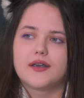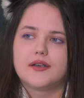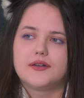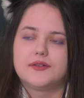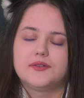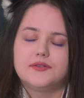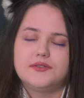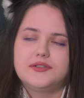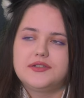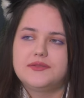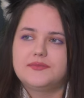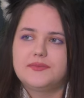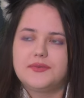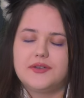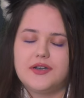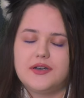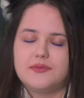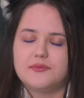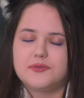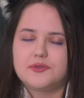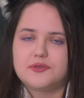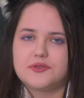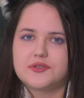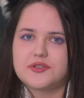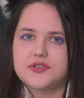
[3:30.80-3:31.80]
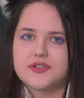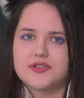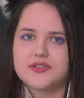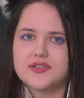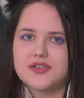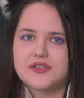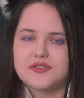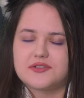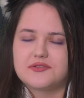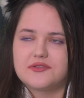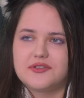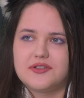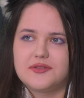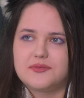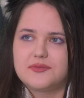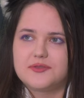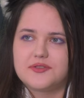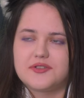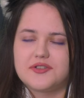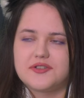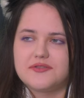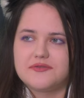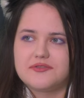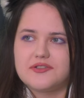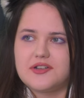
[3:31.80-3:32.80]
Ну, типа, я ему тоже сказала, что я не
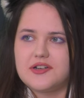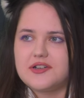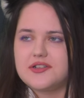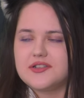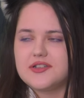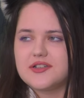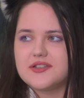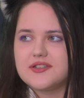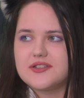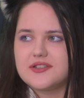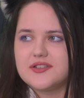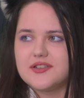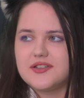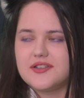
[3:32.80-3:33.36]
буду с ним встречаться,